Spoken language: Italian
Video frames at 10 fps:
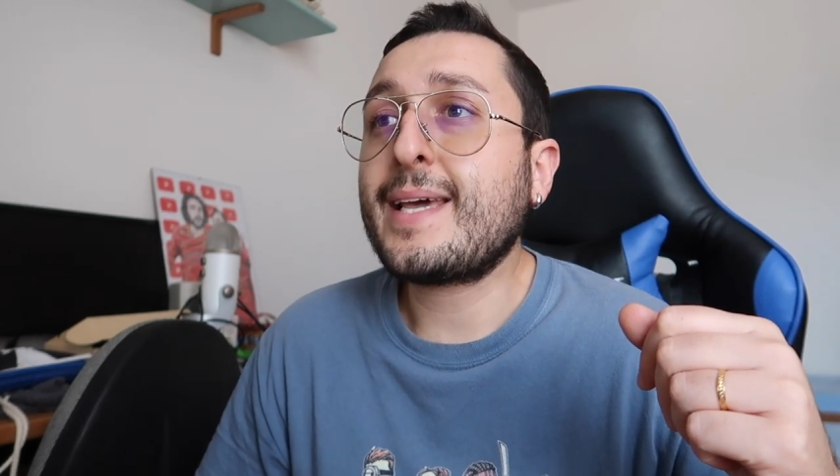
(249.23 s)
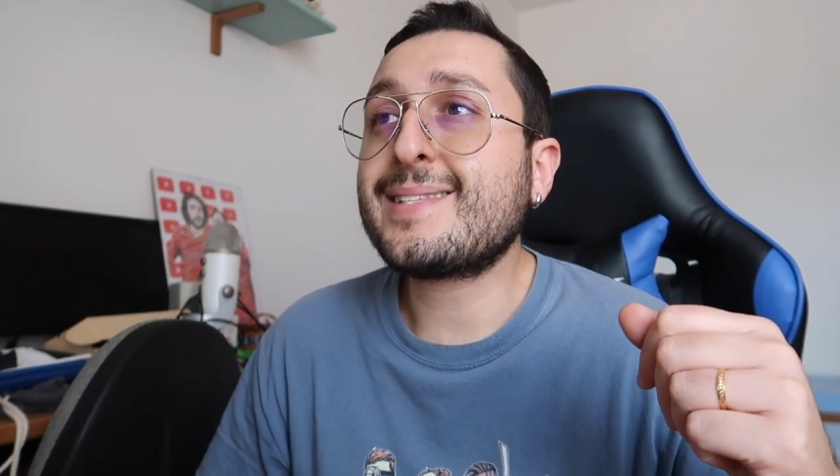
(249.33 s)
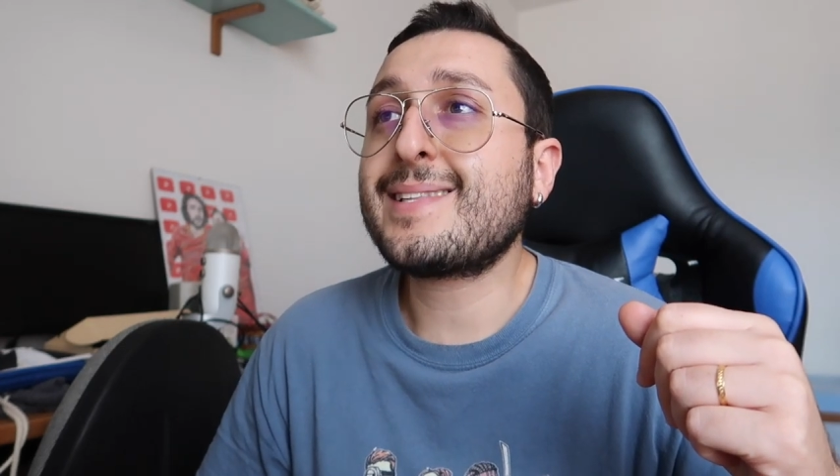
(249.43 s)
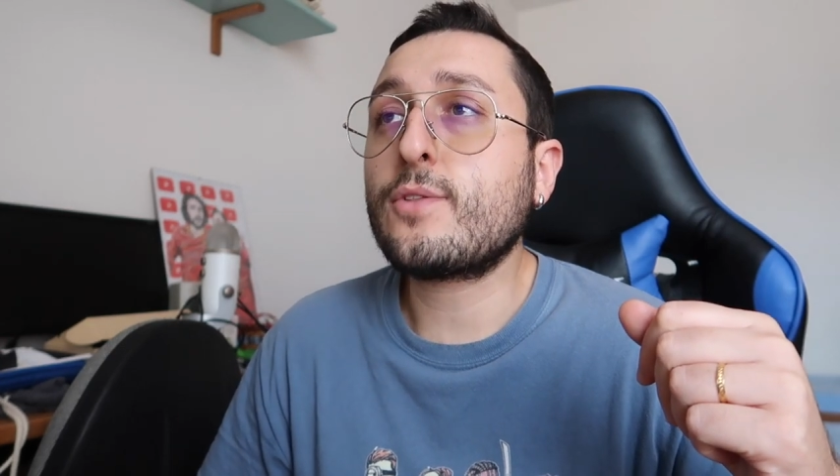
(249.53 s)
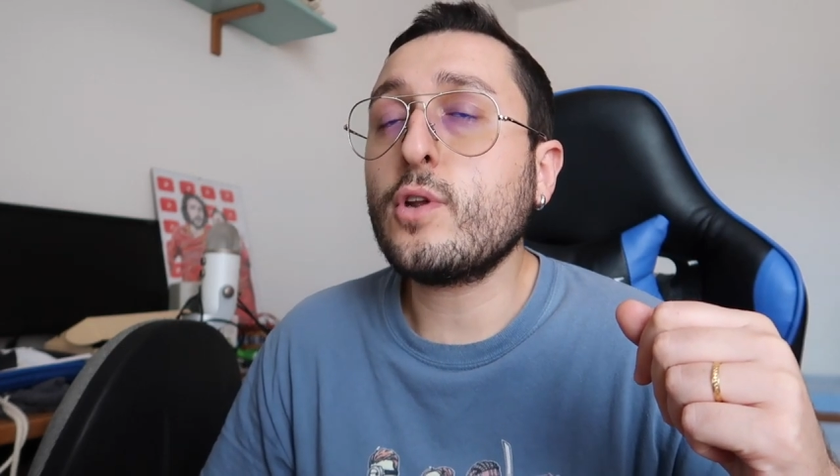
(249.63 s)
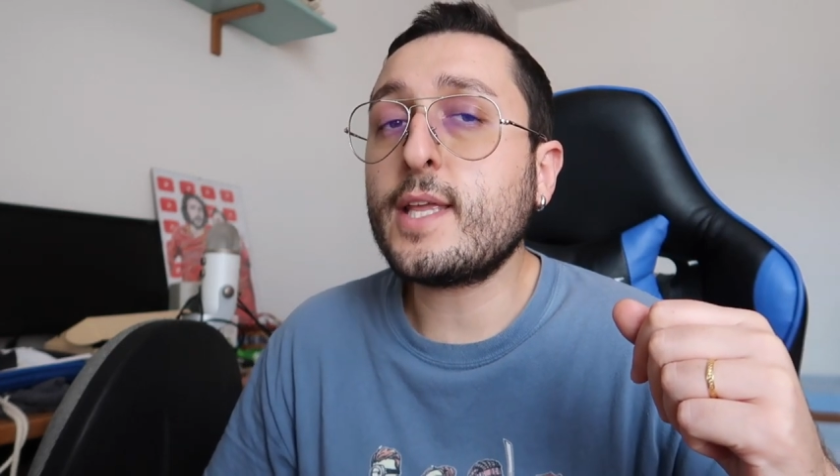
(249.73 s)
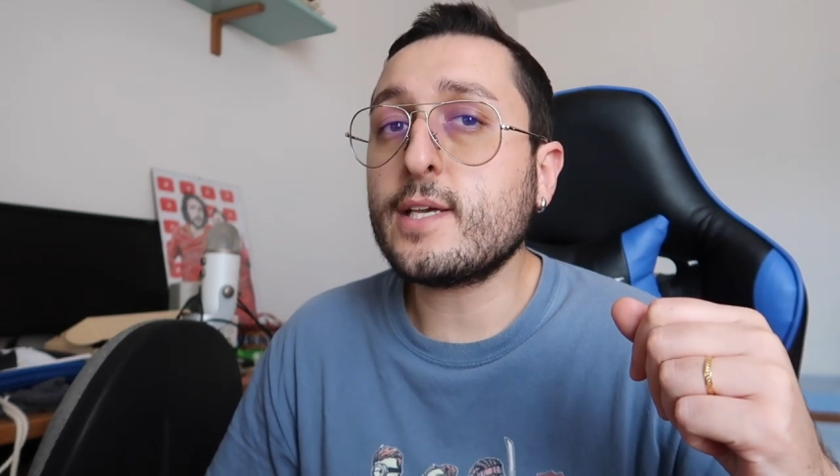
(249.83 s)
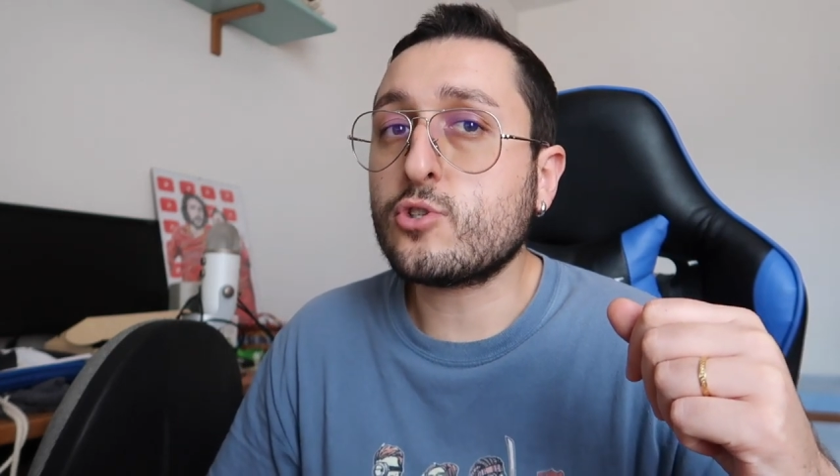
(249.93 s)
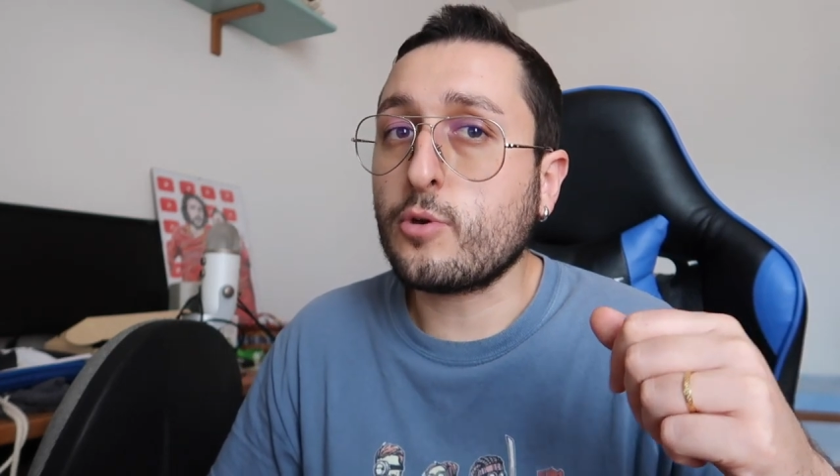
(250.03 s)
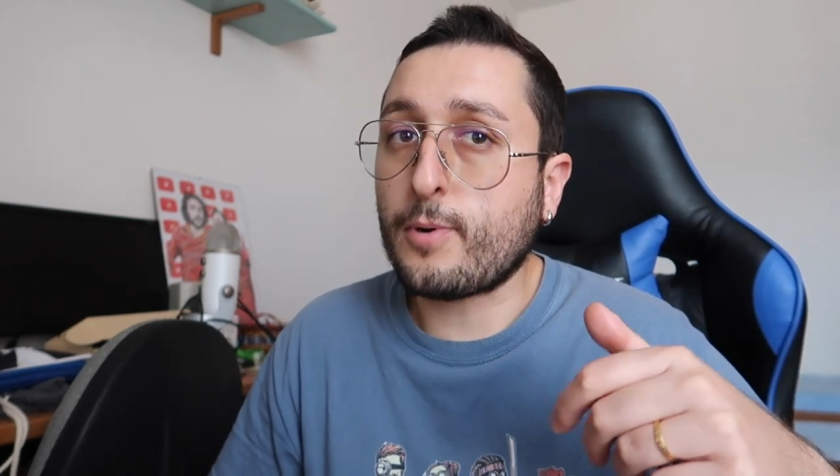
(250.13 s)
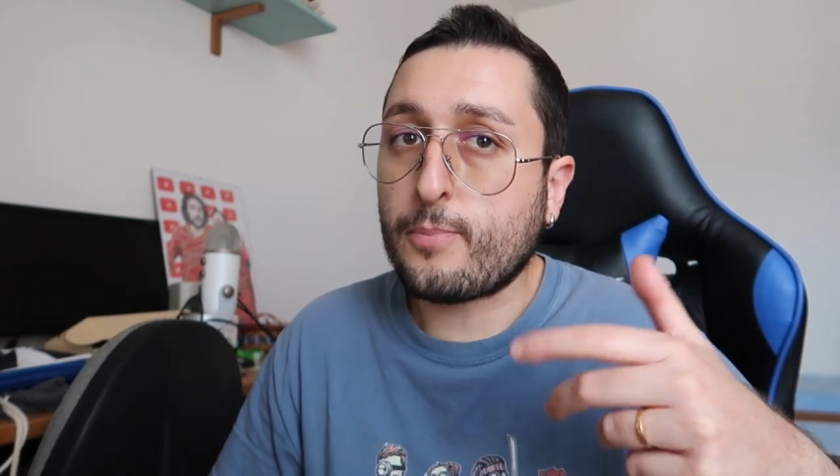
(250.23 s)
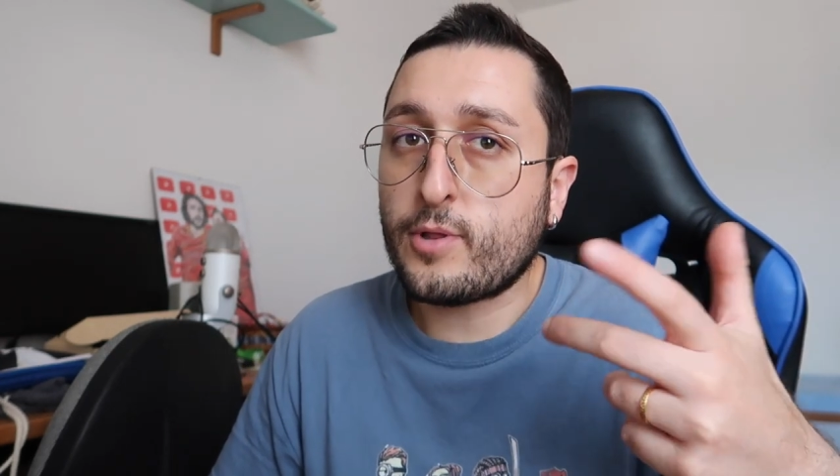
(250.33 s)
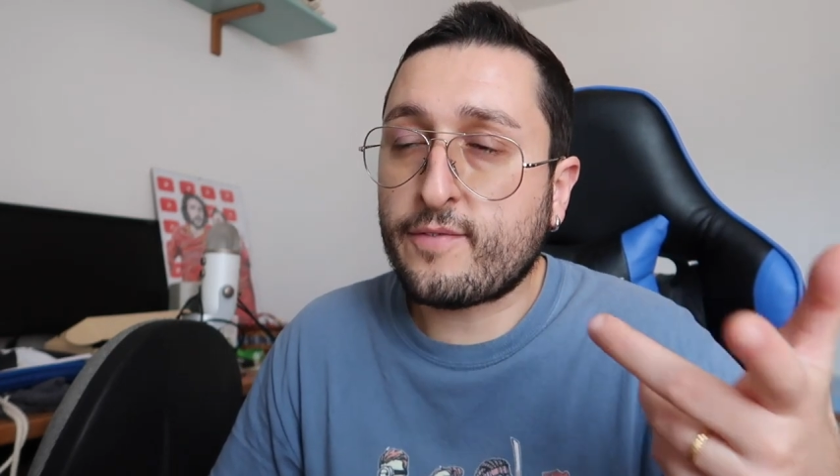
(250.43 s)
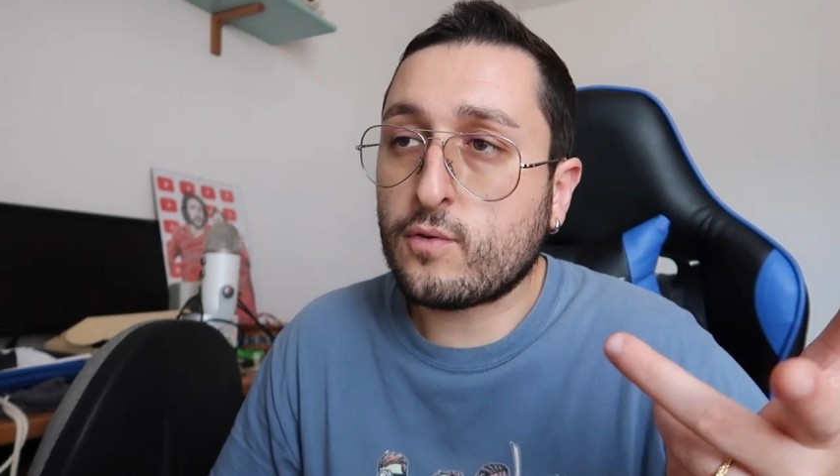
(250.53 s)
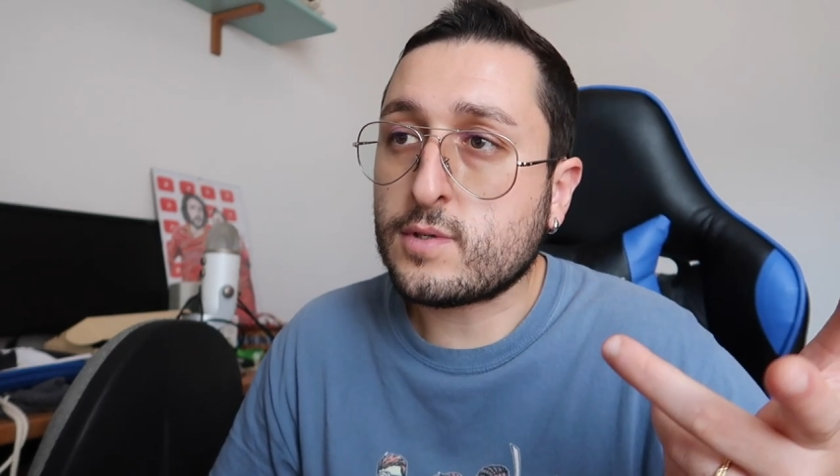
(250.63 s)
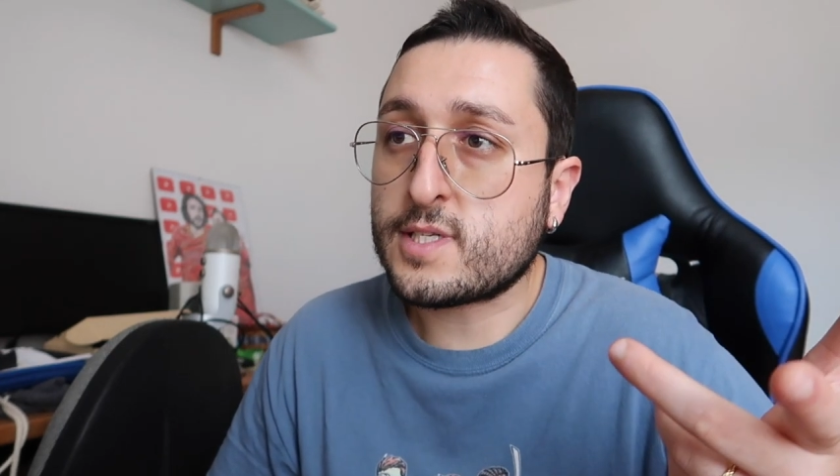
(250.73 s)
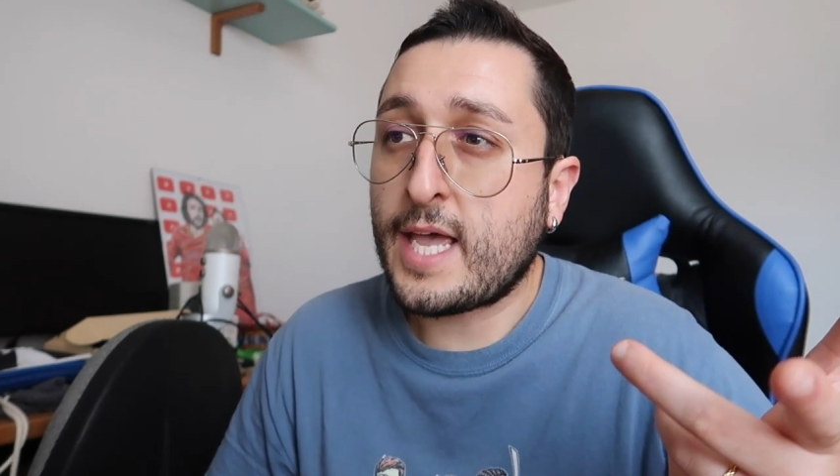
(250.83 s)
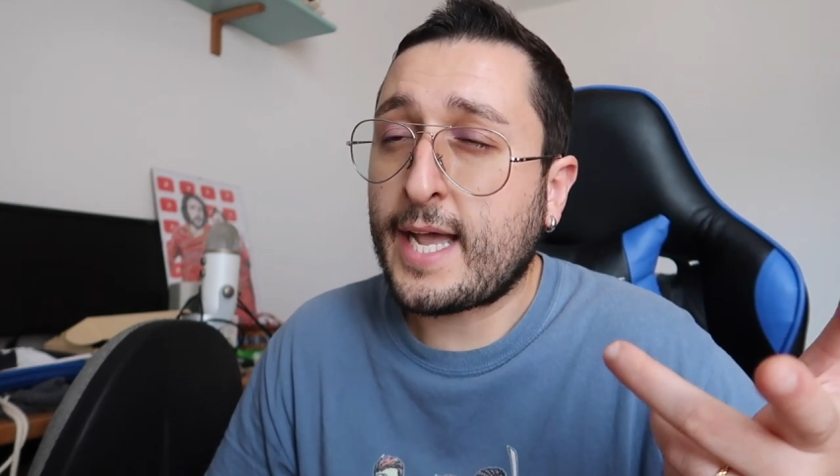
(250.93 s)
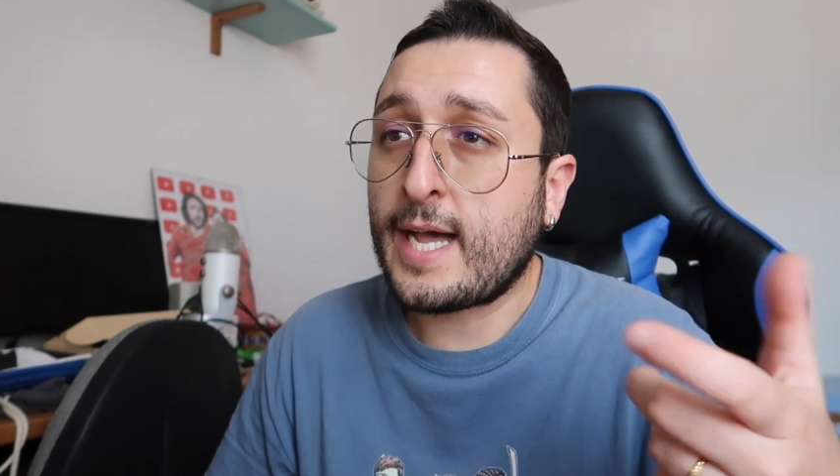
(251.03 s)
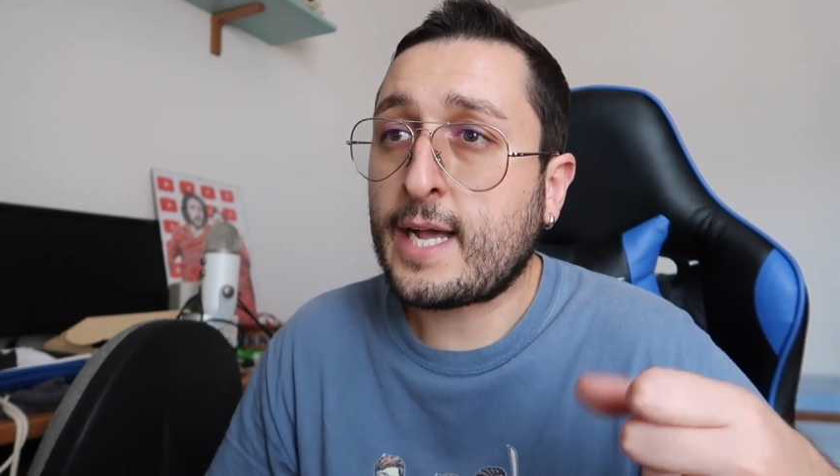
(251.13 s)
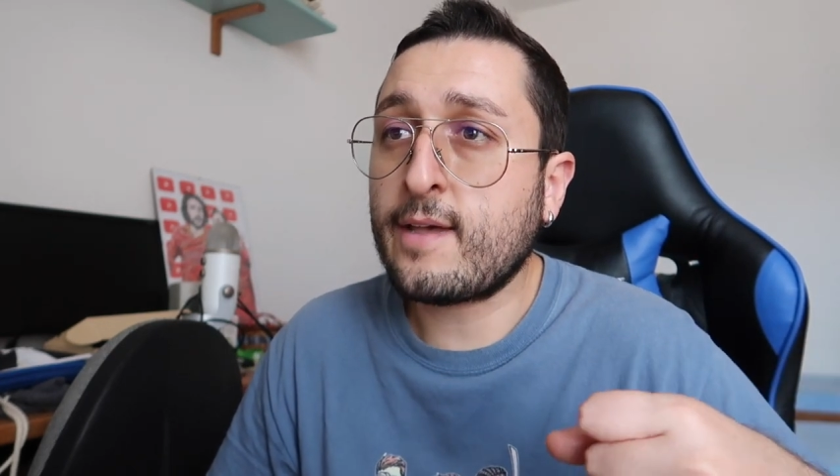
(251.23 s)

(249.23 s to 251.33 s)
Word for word: che, è stato richiesto proprio da Fonseca,